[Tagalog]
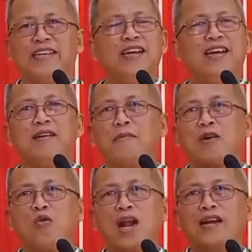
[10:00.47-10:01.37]
Dili
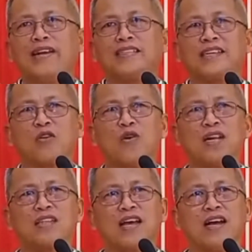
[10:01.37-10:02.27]
magwalda sa
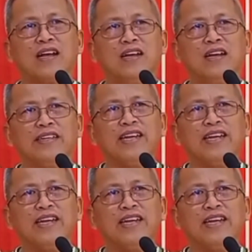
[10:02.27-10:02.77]
kwarta